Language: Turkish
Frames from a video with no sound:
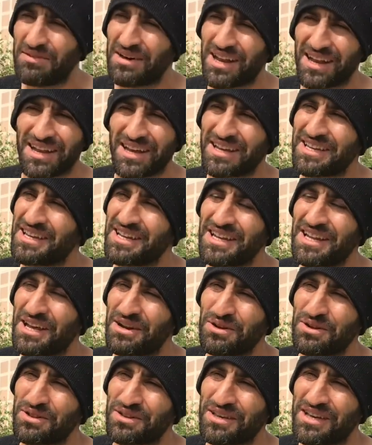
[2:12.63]
vallahi yıllar
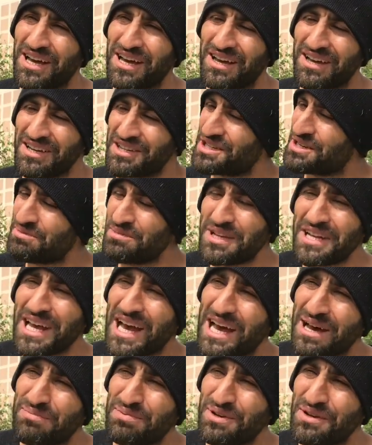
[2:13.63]
oldu ya. Şimdi ne
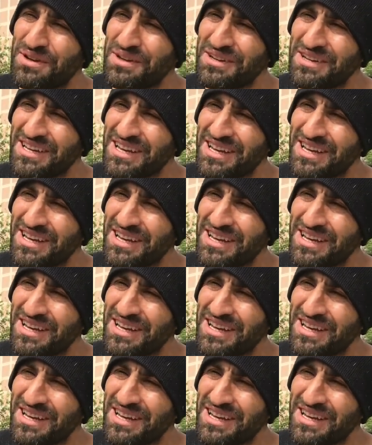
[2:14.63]
yapıyorsun?